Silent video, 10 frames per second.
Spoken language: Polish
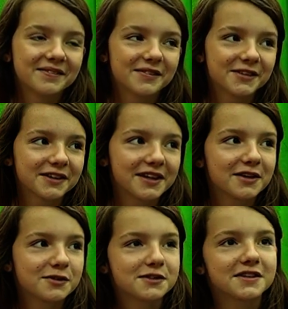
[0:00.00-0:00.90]
Może tyle,
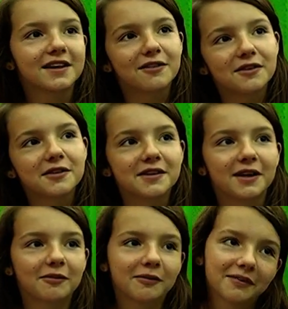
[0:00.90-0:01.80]
co z telewizji
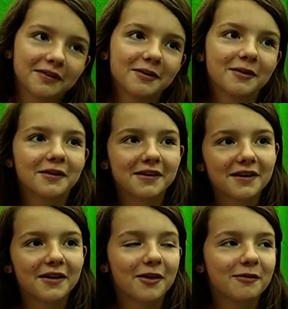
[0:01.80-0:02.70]
tam
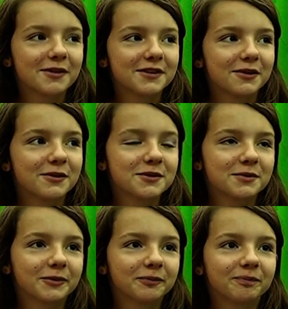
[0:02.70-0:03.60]

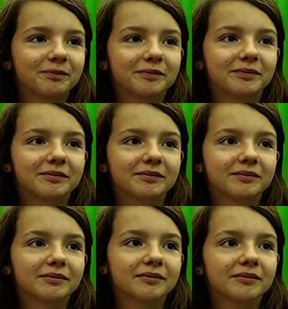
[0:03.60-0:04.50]
obejrzałyśmy. A
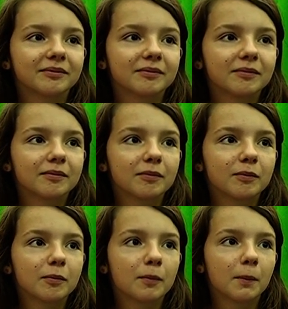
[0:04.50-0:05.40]
czego zdążyłaś się już
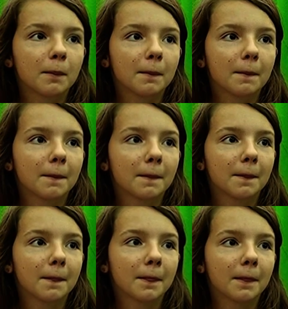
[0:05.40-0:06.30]
tutaj nauczyć podczas
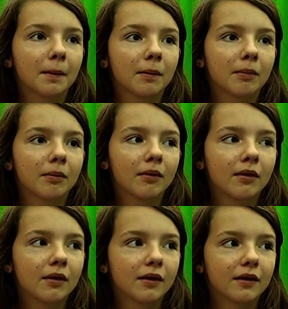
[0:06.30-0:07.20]
tych spotkań?
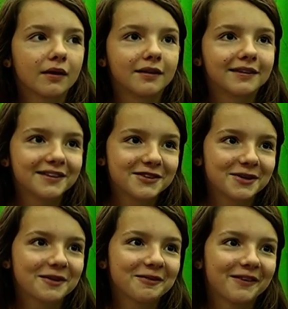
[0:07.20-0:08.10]
E,
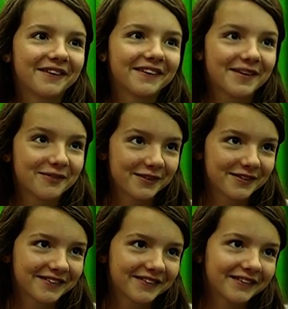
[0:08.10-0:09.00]
liczyłam po
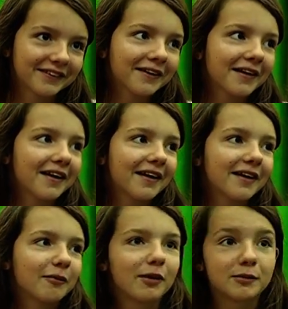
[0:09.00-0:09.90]
japońsku,
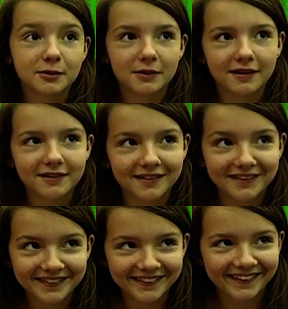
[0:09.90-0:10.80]
byłam przebrana za
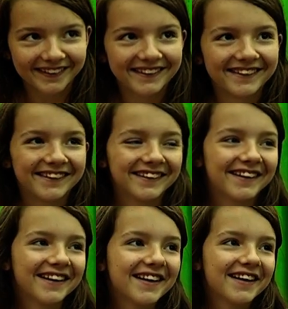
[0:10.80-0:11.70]
Chinkę.
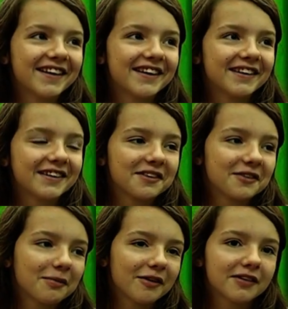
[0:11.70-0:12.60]

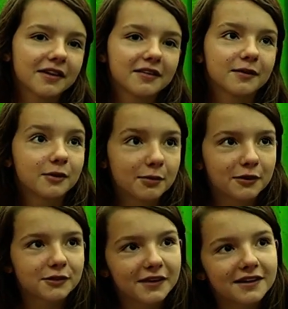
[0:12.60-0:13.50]
Co prawda jestem
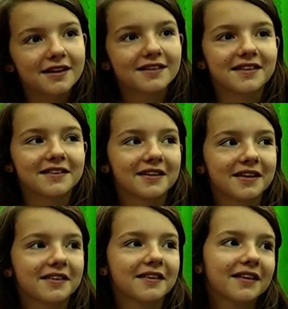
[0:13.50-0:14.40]
dopiero czwarty raz na
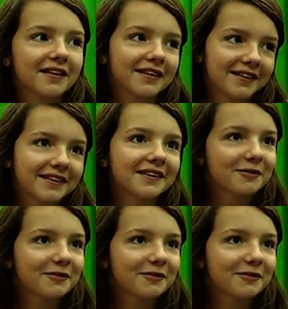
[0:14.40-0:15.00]
zajęciach, ale